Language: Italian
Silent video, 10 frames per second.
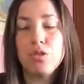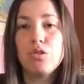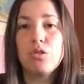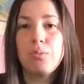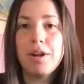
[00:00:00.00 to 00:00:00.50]

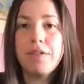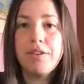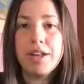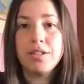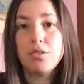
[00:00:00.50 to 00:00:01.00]
sotto il
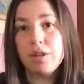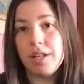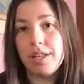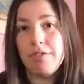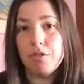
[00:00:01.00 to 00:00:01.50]
manifesto
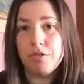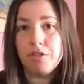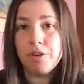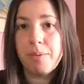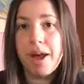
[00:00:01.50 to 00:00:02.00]
che devono
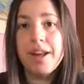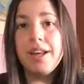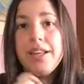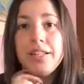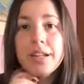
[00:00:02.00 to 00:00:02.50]
fermare
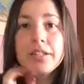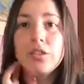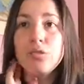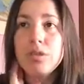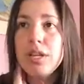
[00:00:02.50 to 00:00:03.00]
i leader
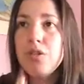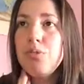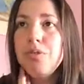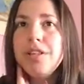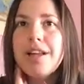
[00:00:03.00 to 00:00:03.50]
di tutte le
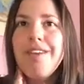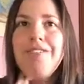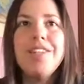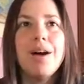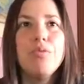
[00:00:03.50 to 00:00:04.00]
comunità
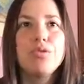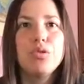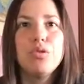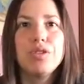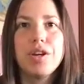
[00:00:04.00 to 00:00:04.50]
vediamo
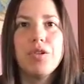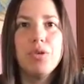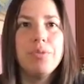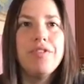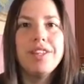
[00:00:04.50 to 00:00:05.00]
solo tre
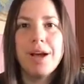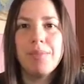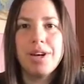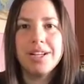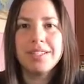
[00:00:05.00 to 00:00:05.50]
nomi
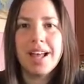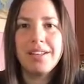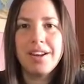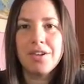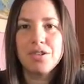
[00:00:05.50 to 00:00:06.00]
vediamo
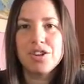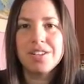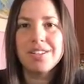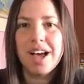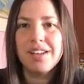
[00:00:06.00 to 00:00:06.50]
Alexandria,
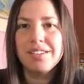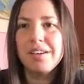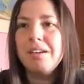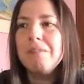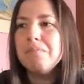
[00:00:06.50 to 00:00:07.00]
Oceanside